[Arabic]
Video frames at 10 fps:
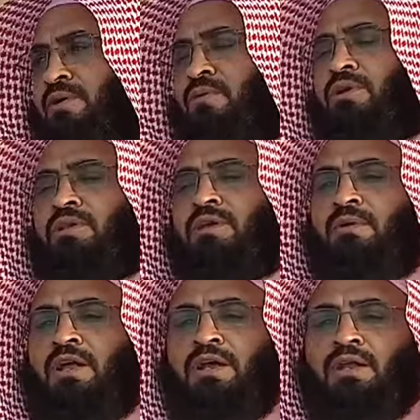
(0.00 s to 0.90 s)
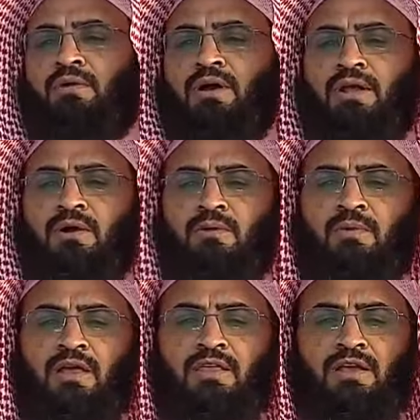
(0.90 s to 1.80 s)
ونديم علينا
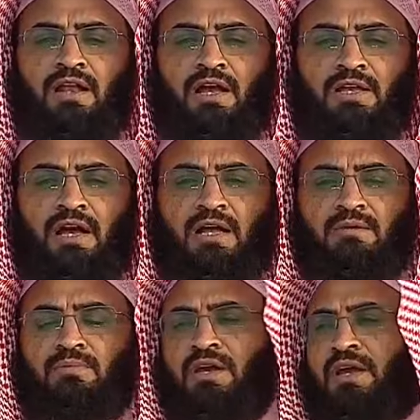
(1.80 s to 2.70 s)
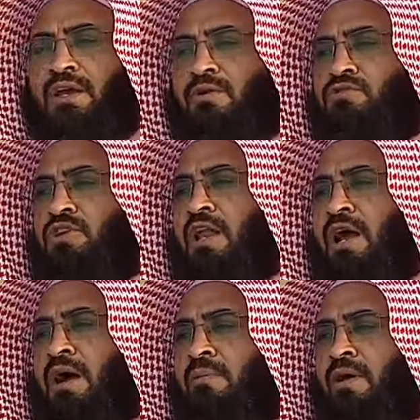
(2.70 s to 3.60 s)
وعليكم هذه الاعياد بخير
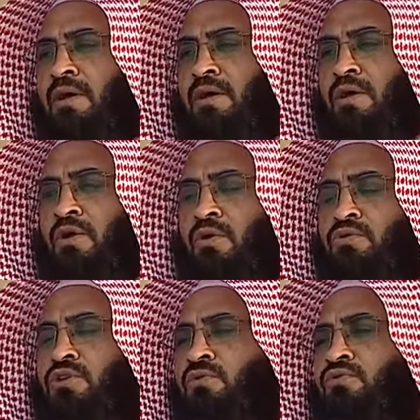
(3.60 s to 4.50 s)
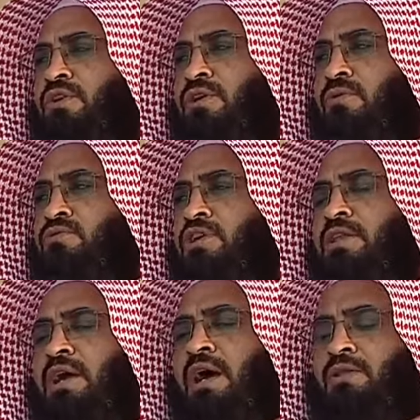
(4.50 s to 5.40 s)
وسلامه وتوفيق
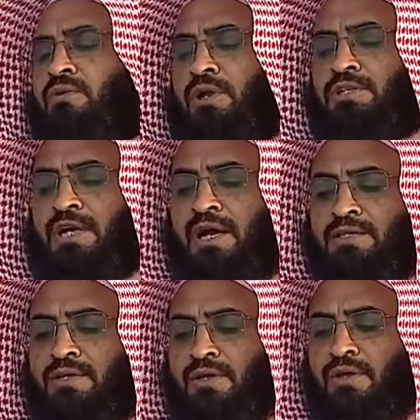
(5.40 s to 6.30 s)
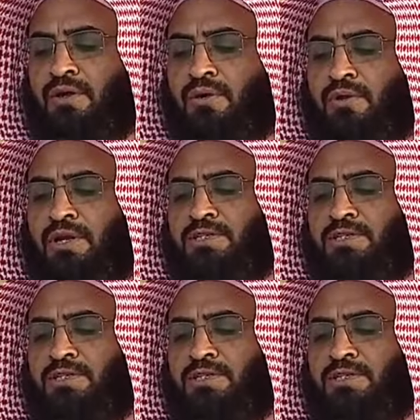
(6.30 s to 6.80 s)
وسداد ورشاد وان